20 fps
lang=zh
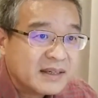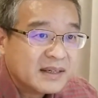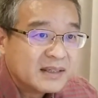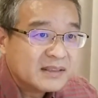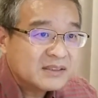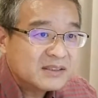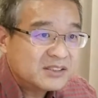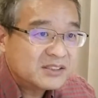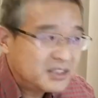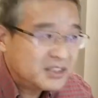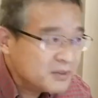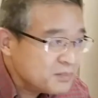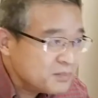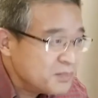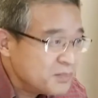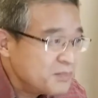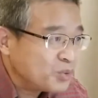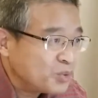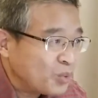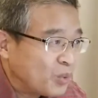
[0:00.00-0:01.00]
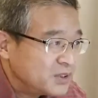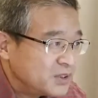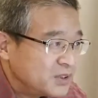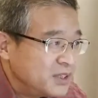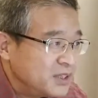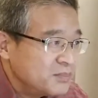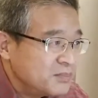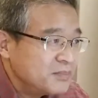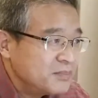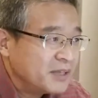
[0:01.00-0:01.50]
你听不懂
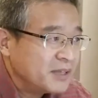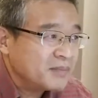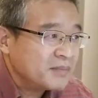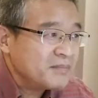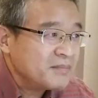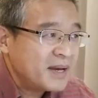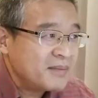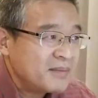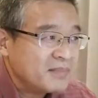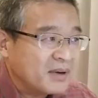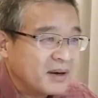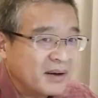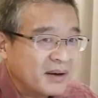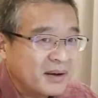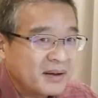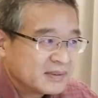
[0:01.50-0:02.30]
听不明白嘛？